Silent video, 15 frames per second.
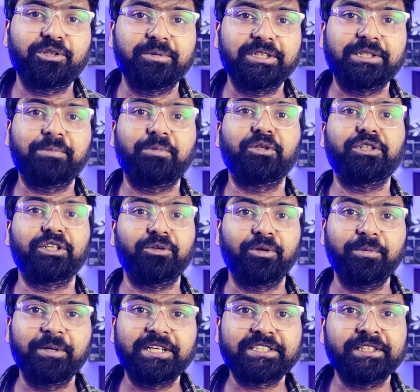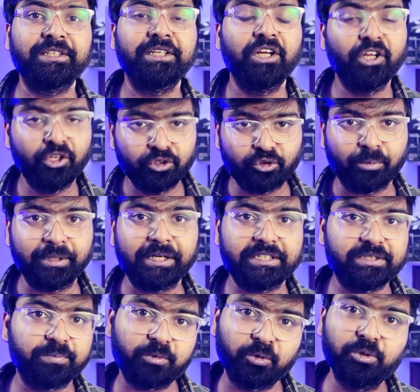হবে যাতে প্রত্যেক নোটিফিকেশন তোমাদের
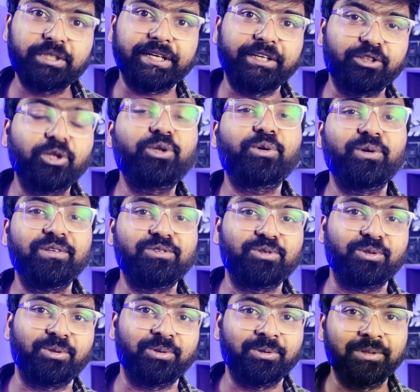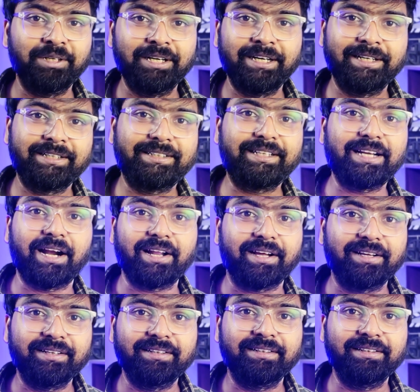কাছে পৌঁছায় ততক্ষণের জন্য টাটা